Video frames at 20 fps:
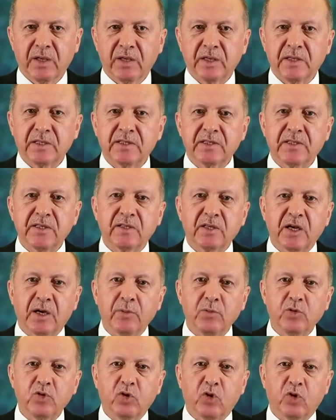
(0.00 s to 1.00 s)

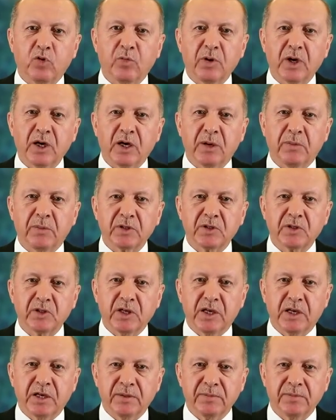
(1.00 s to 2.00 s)
İstihdamı korumak
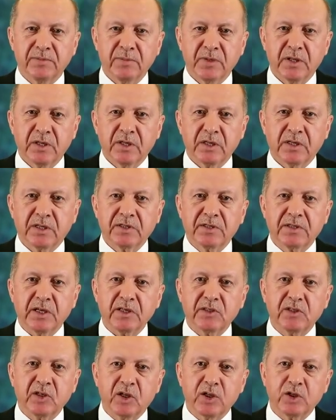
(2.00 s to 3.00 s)
amacıyla kısa
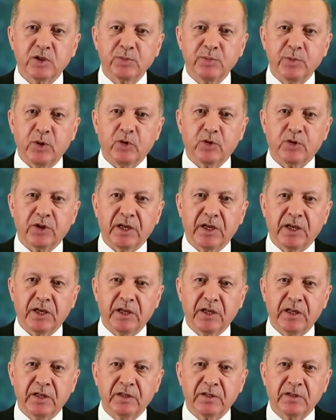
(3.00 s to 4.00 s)
çalışma
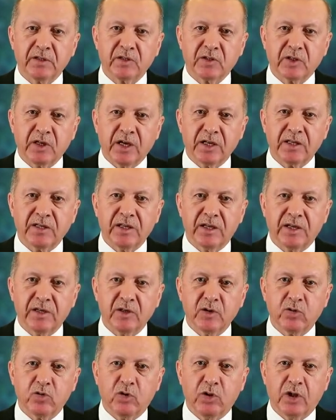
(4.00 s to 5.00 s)
ödeneğinin
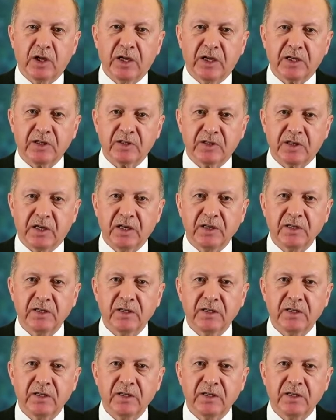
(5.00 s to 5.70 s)
şartlarını kolaylaştıran,